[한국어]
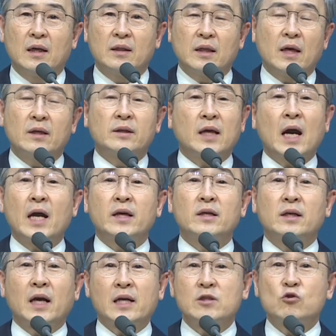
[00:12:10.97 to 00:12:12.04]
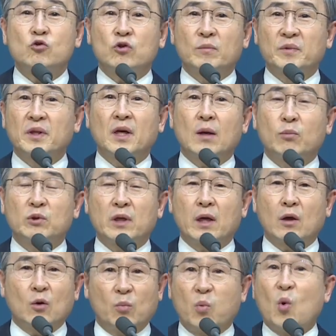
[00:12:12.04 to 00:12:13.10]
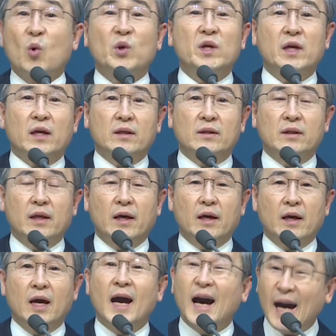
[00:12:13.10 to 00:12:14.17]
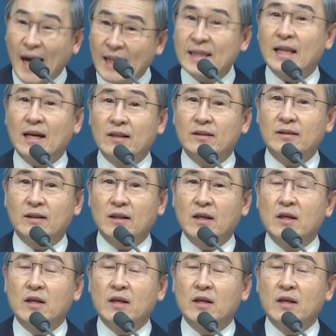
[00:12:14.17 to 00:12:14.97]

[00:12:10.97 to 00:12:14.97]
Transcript: 나는 아이를 가질 수 없는가 보다라고 포기를 하는데 한나는